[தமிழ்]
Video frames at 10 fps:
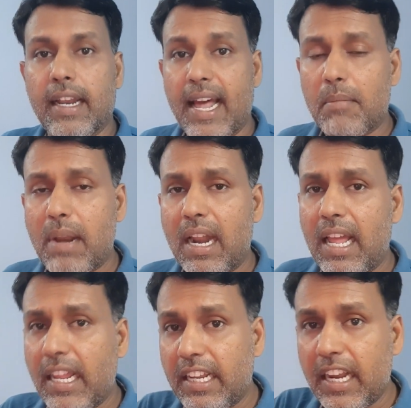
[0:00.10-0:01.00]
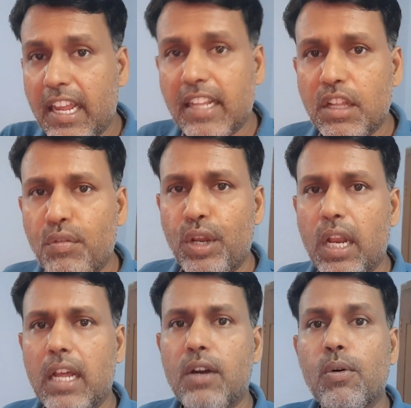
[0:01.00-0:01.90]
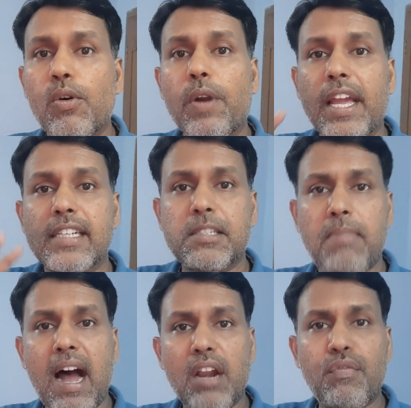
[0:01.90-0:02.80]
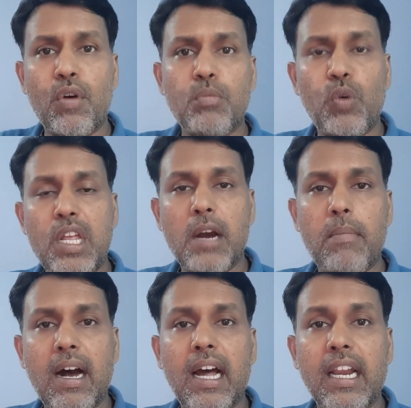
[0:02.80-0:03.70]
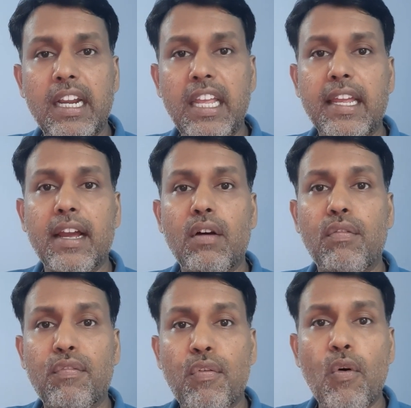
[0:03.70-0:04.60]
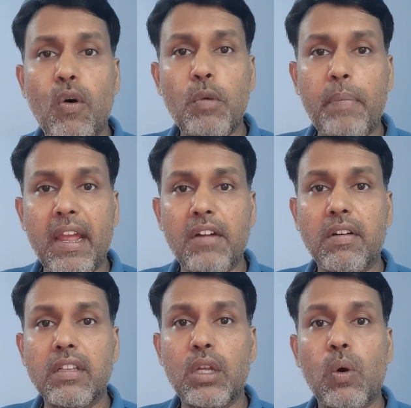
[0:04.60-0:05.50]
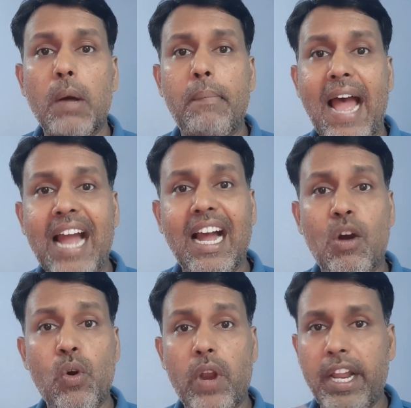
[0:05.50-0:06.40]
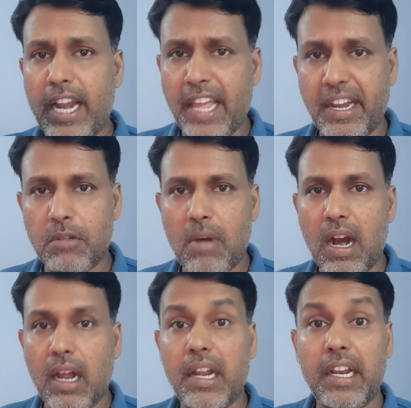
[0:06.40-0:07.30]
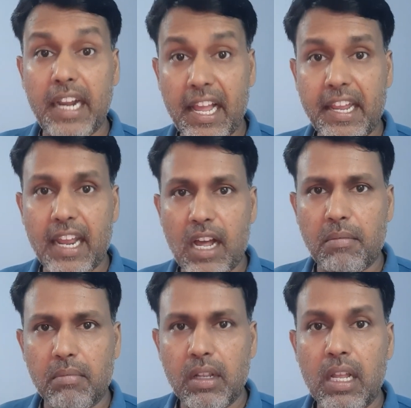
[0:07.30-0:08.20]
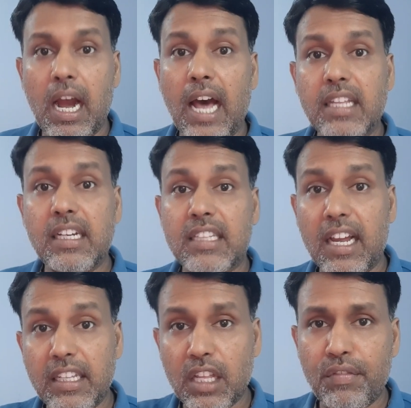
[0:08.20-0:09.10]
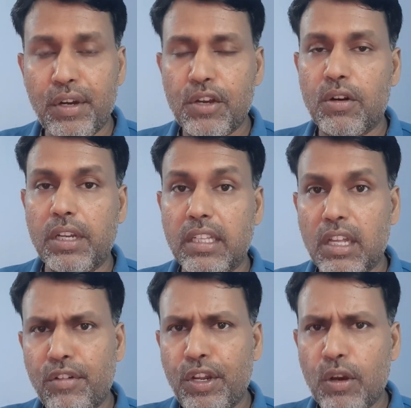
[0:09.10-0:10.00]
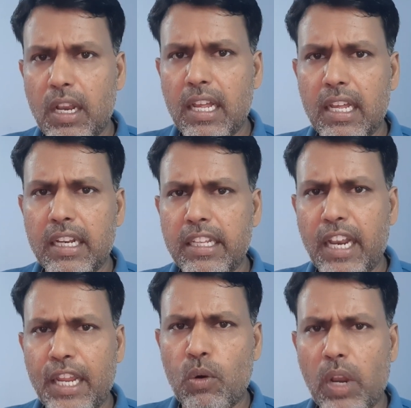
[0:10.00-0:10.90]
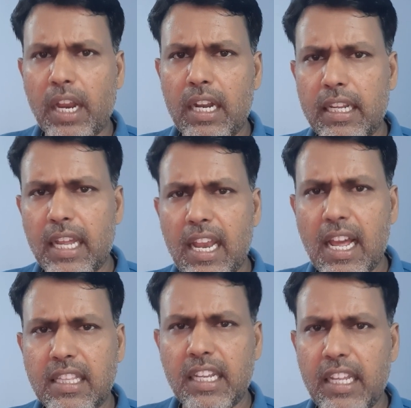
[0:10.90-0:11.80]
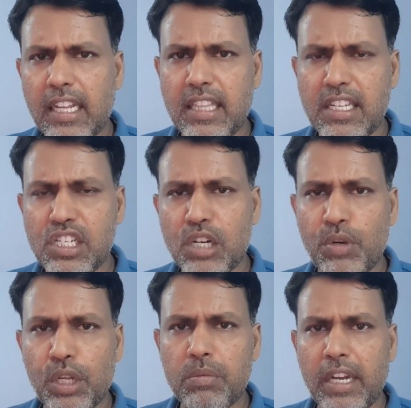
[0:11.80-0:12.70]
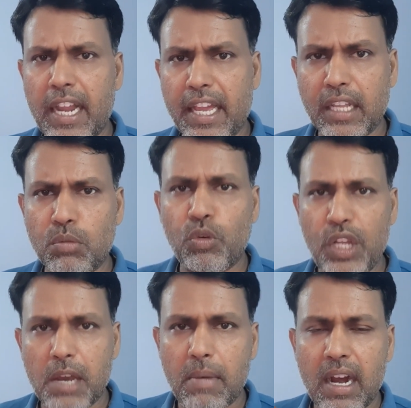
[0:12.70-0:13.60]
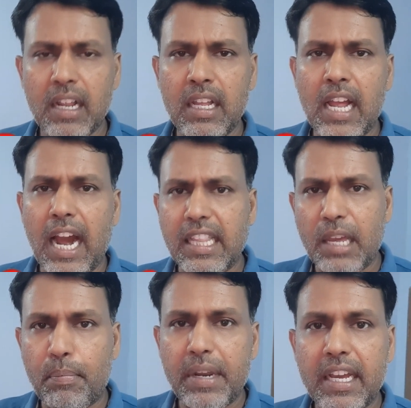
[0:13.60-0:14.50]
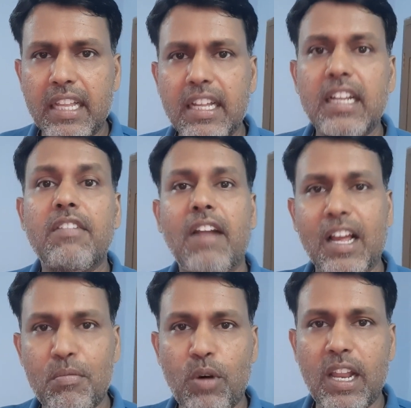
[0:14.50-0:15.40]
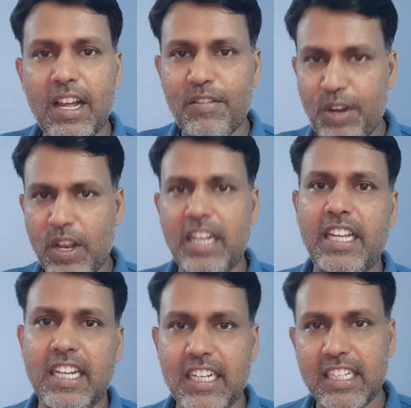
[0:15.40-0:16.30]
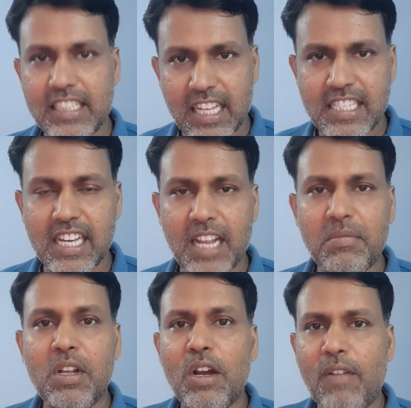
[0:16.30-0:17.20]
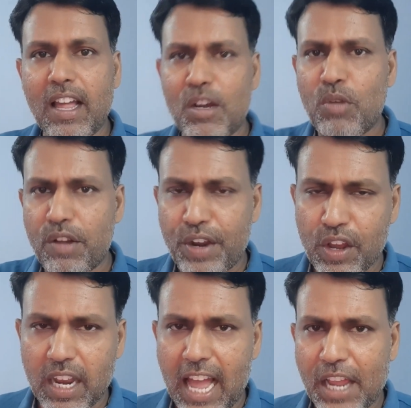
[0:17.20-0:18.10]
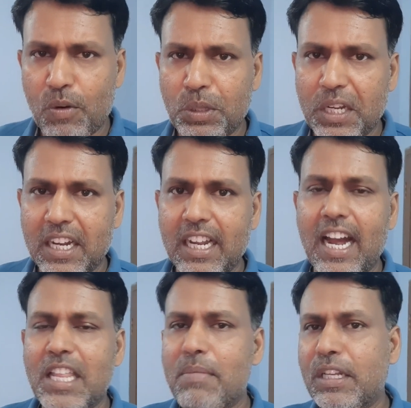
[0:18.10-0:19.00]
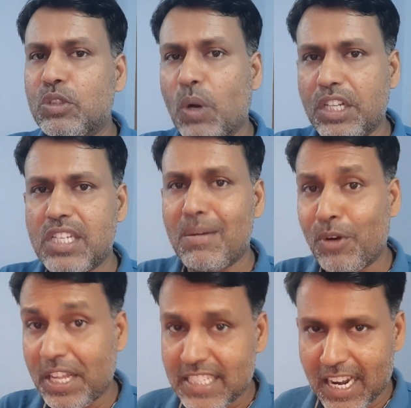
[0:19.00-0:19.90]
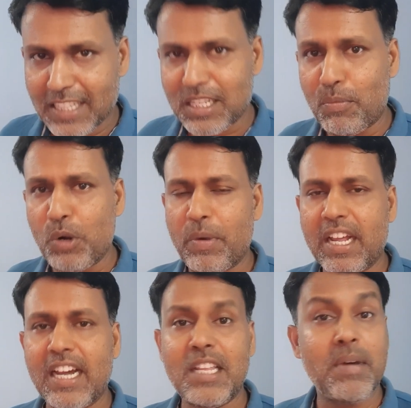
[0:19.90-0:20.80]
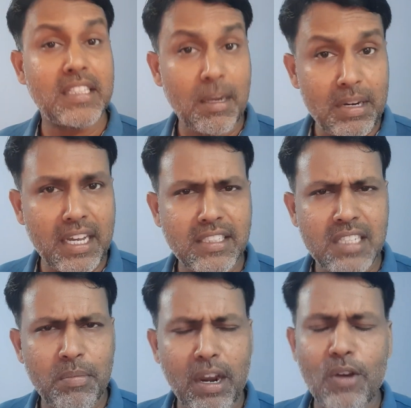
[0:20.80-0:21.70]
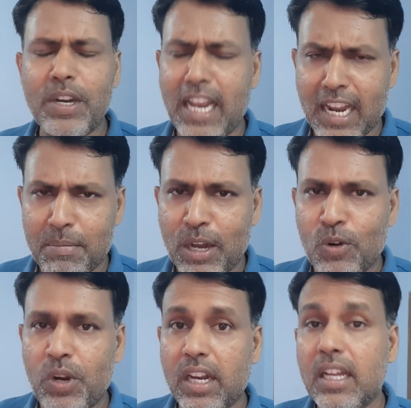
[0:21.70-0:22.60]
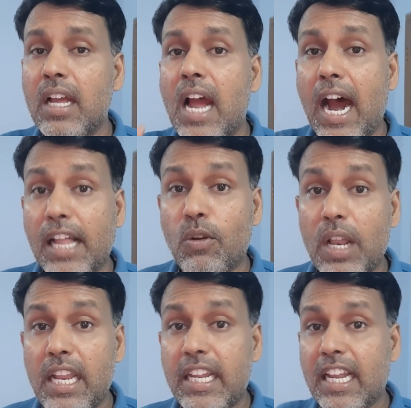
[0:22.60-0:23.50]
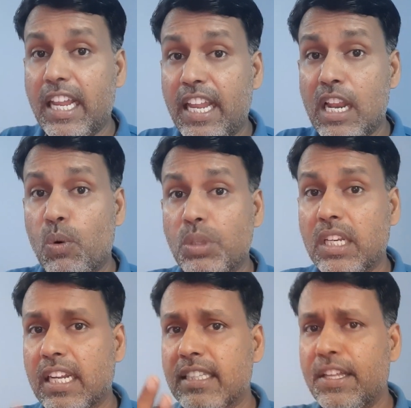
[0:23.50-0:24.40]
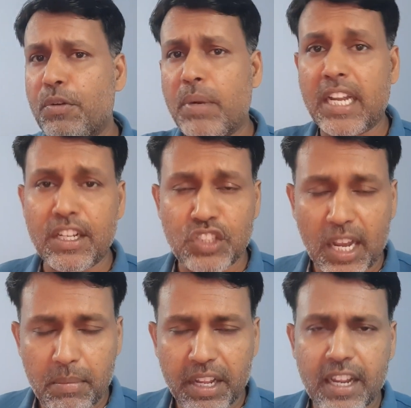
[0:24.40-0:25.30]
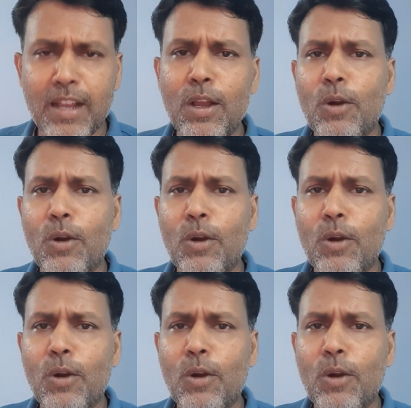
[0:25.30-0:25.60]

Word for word: நண்பர்களே இன்றைக்கி இந்த வீடியோவில் உங்களுடைய ஸ்மார்ட் ஃபோன் மூலியமாக நீங்கள் ஃபோன்பே வந்து உங்கள் பேங்க் அக்கௌண்ட்டோட இணைக்கணுமா இணைக்கலாம் அதுக்கு தான் இந்த வீடியோ இந்த வீடியோவில் நிறை குறைகள் எல்லாத்தையும் நீங்கள் தெரிஞ்சுக்க முடியும் இணைக்கிறது மூலியமாக அது எப்படிங்கிறத வழக்கம் போல் வீடியோவில் நீங்கள் தெரிஞ்சுக்கலாம் வழக்கம் போல் வீடியோக்கு லைக் கொடுத்துக்கோங்க அதே மாதிரி தொடர்ச்சி நம்மளுடைய சேனலை சப்போர்ட் பண்ணுங்கள் அதே மாதிரி தமிழ் டெக் இன்ஜினியர் பேரில் ஒரு டெலகிராம் அக்கௌண்ட் இருக்குது அதோட லிங்க்கை நான் கீழே கொடுத்துருக்கேன் தேவைப்பட்டால் ஜாயின் பண்ணிங்க